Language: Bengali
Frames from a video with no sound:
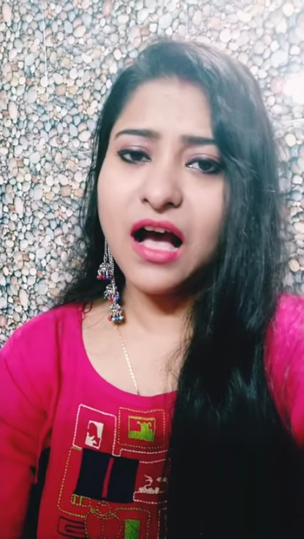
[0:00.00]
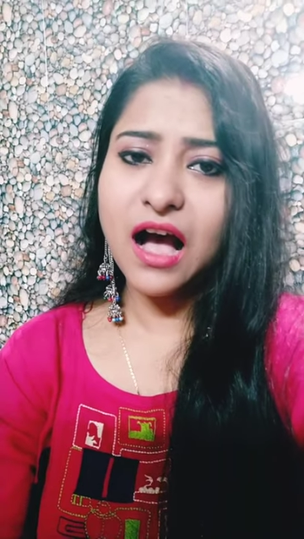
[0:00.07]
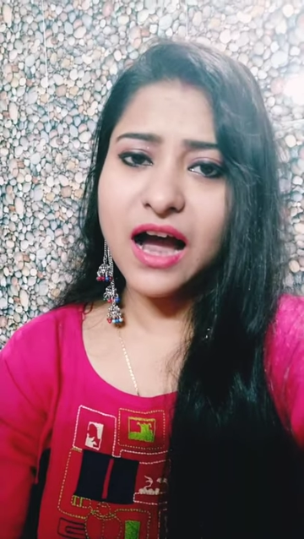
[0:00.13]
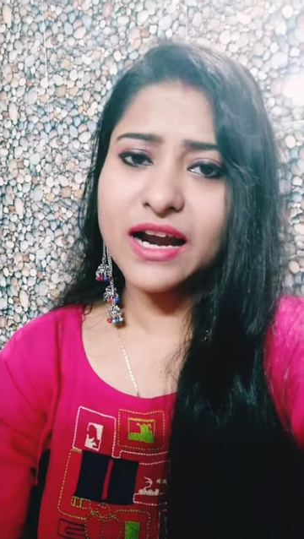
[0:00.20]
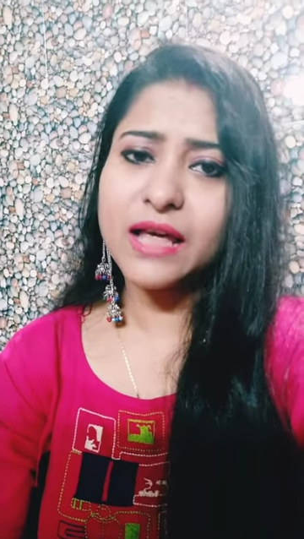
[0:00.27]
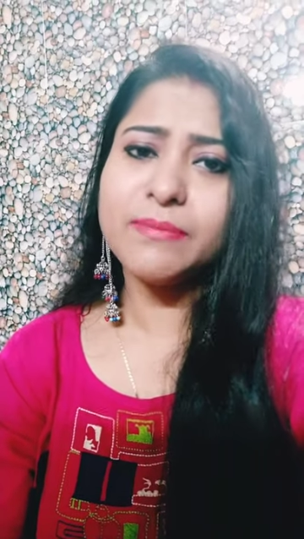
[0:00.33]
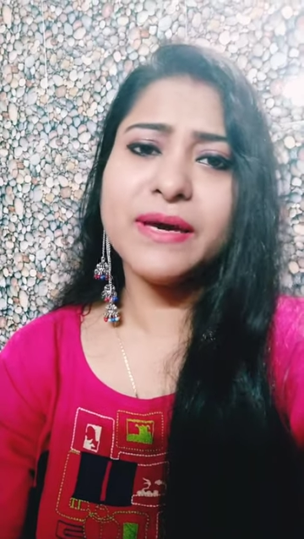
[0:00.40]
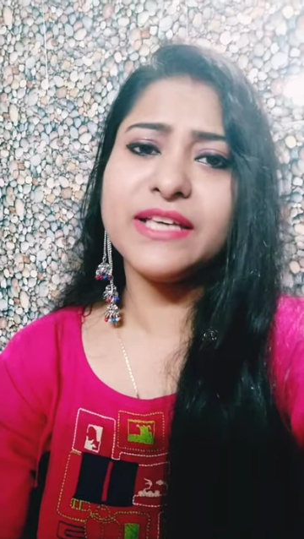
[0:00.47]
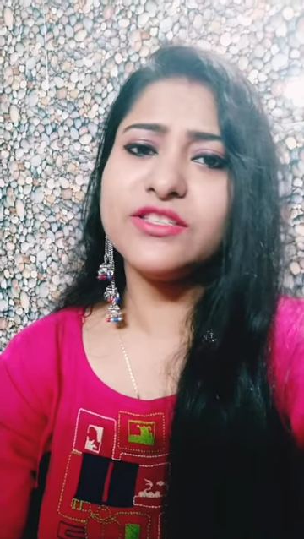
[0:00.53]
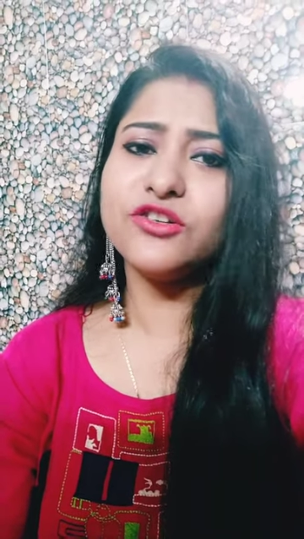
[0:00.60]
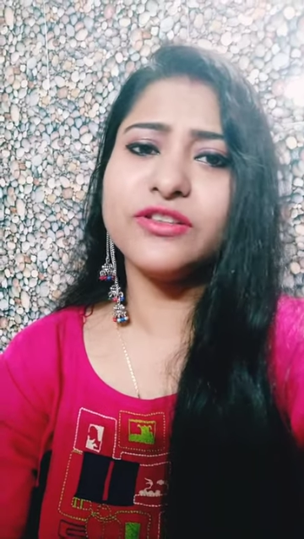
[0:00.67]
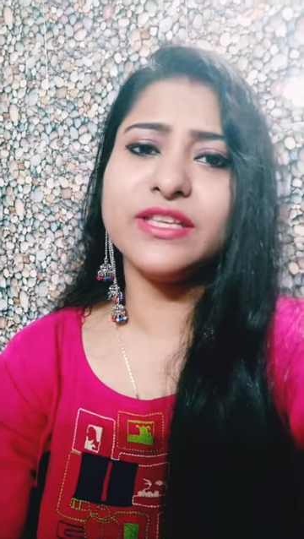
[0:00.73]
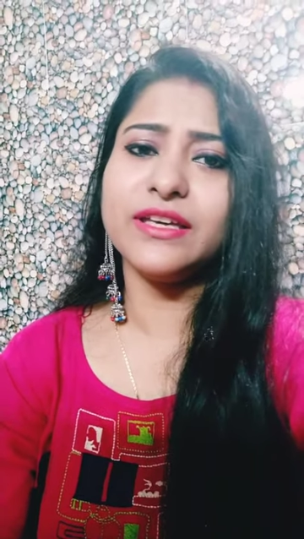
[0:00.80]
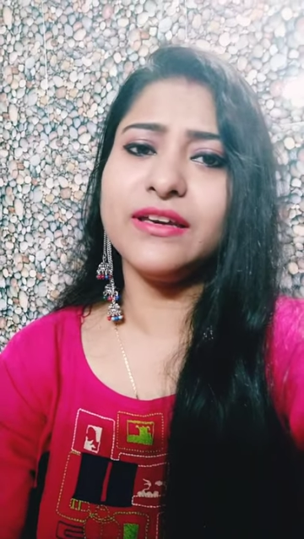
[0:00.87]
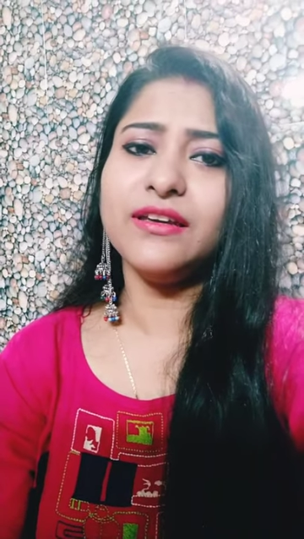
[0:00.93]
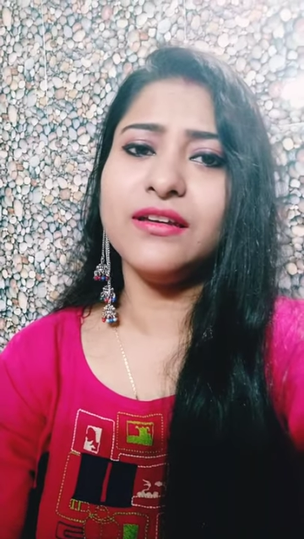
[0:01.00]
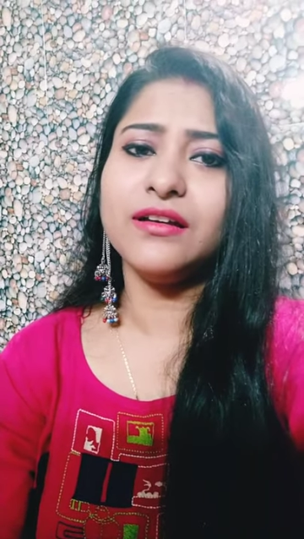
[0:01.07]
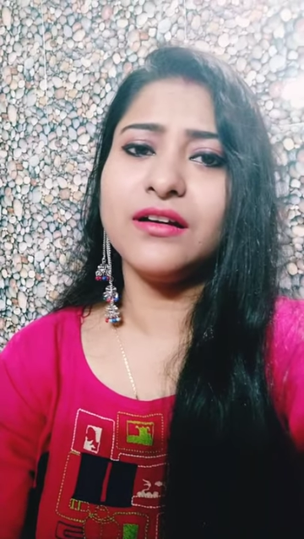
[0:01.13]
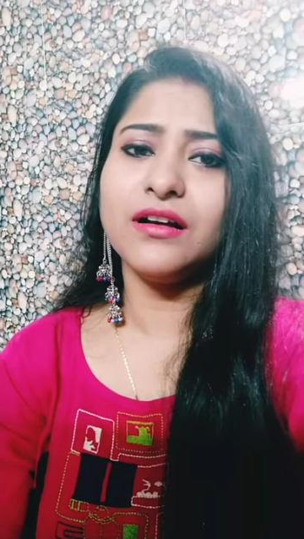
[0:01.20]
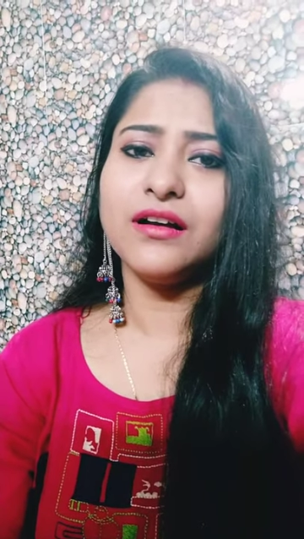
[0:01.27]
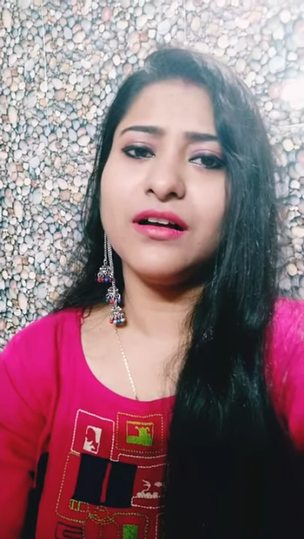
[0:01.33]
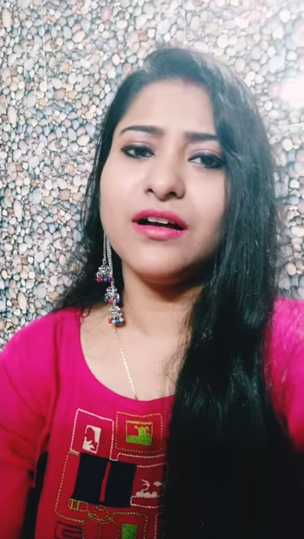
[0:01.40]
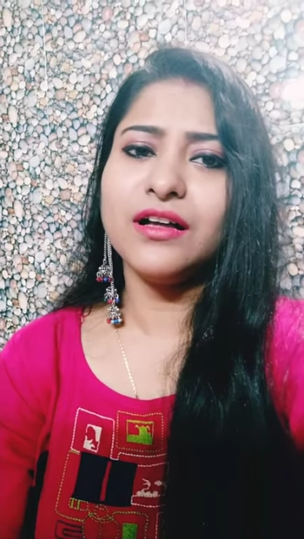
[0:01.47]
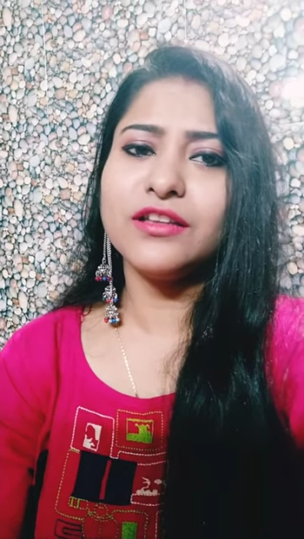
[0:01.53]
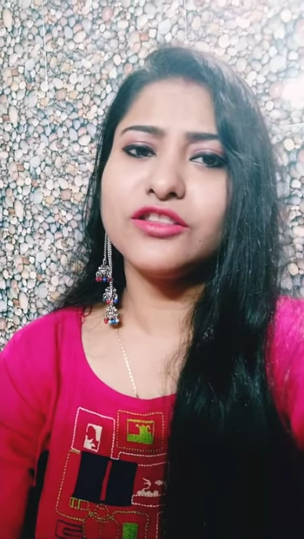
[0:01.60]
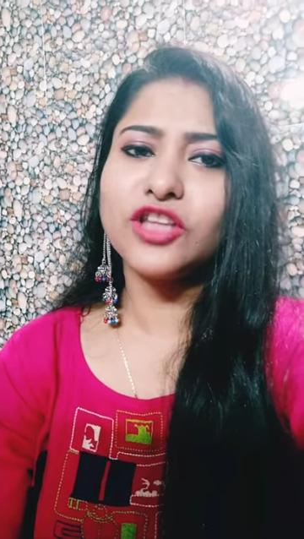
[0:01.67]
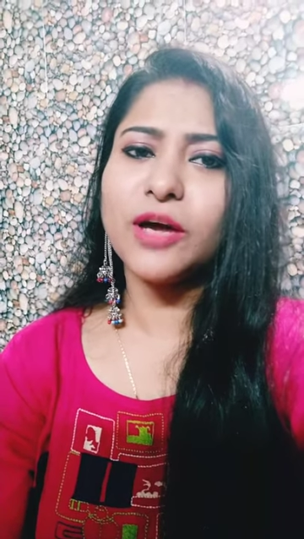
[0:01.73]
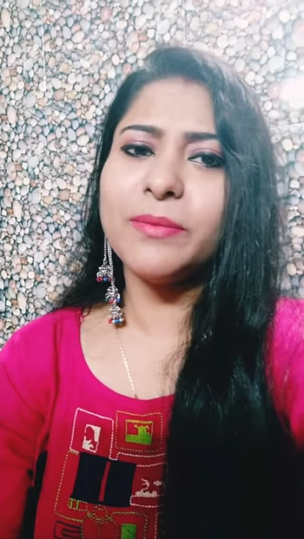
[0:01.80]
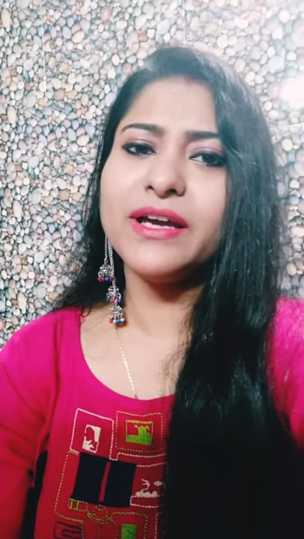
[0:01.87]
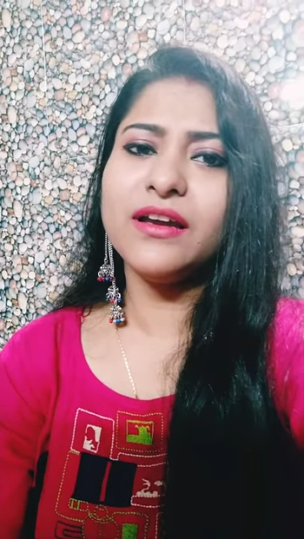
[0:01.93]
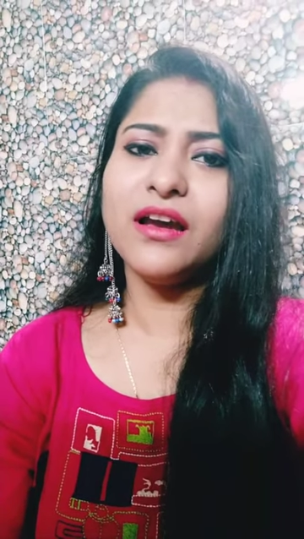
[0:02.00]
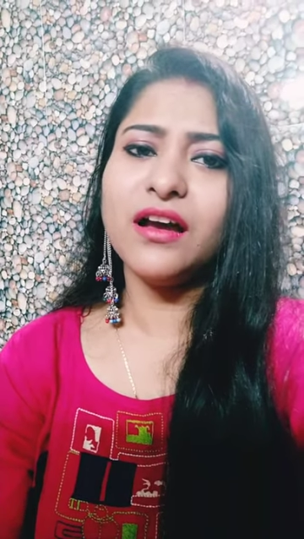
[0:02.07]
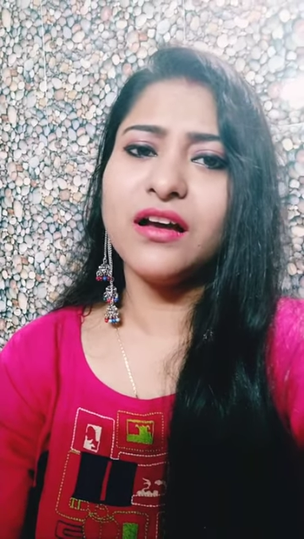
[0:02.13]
হারাবেই যদি তবে